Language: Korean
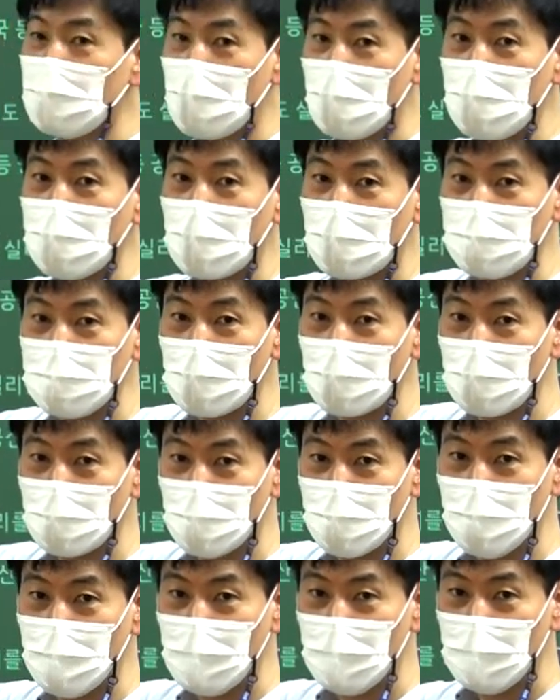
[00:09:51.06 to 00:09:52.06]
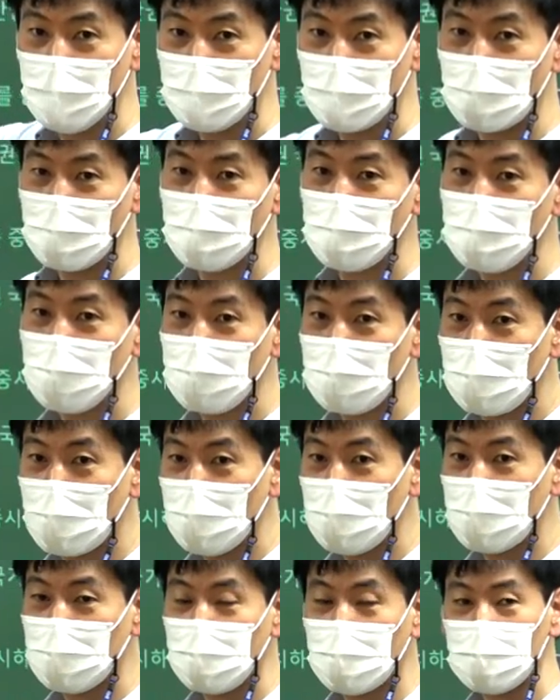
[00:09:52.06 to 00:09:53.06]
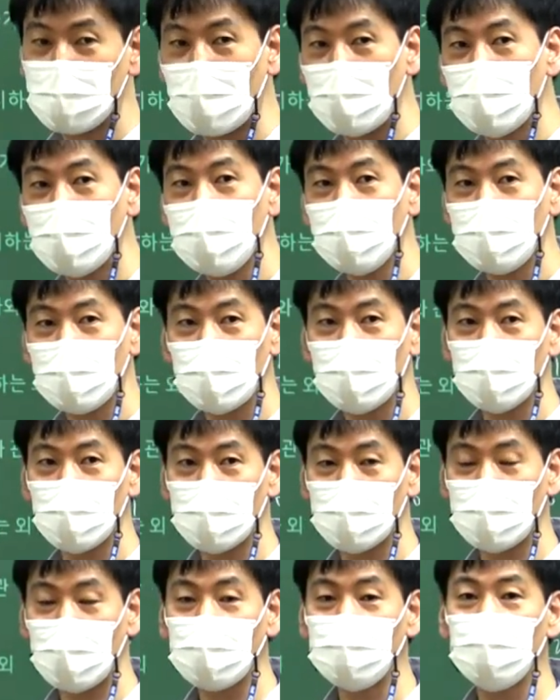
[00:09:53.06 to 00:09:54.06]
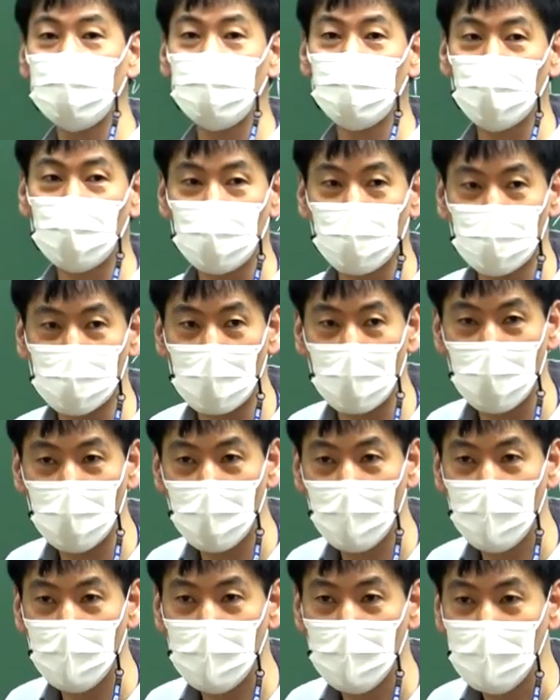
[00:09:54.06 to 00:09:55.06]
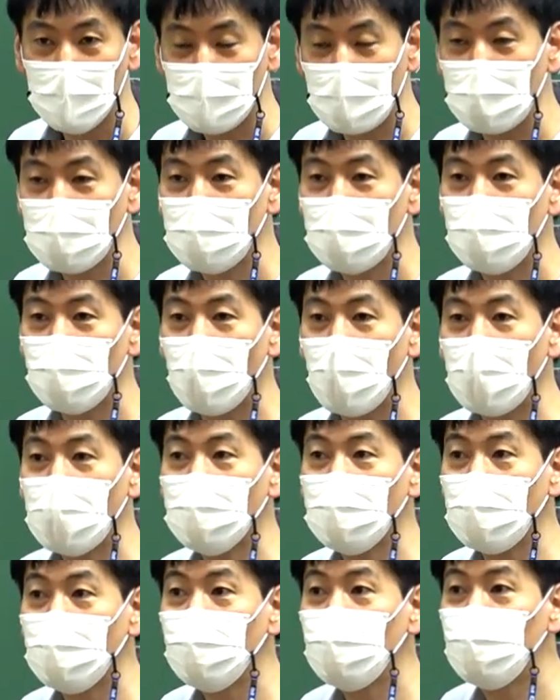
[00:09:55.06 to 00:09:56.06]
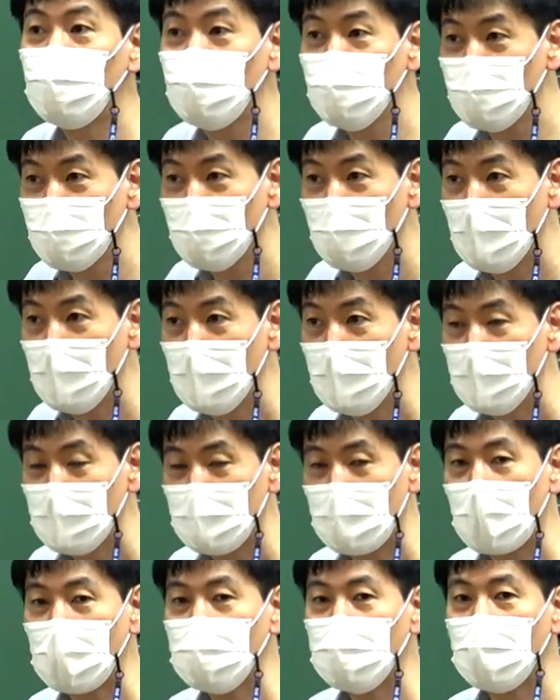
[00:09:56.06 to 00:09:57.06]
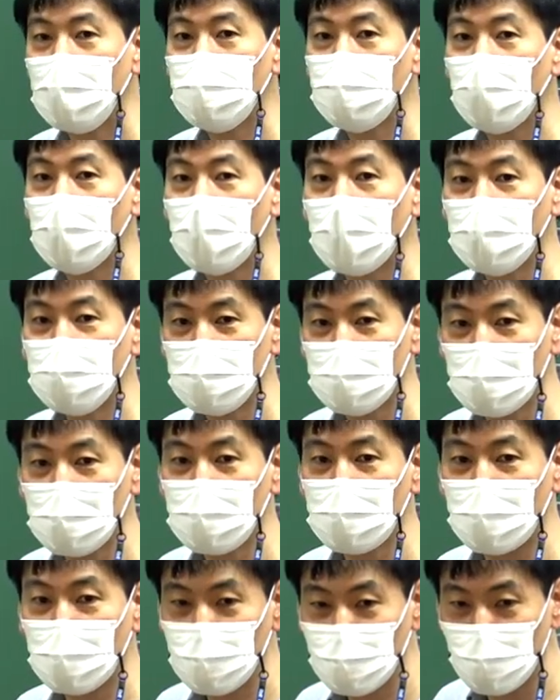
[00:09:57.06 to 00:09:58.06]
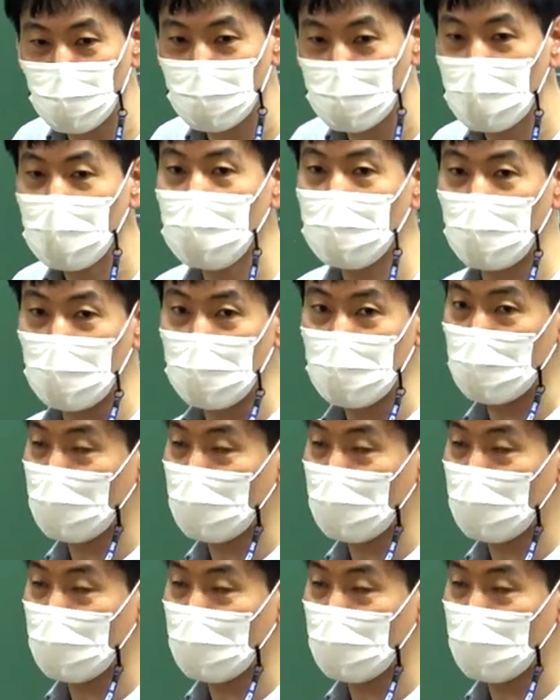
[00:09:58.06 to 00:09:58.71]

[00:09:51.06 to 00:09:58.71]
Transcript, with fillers: 강화가 아니잖아요. 냉전체제 강화가 아니라 다각화가 되는 거니까 냉전이 뭐가 되고 있다? 냉전에 와해되는 중, 냉전의 변화가 시작되는 중 이렇게 말을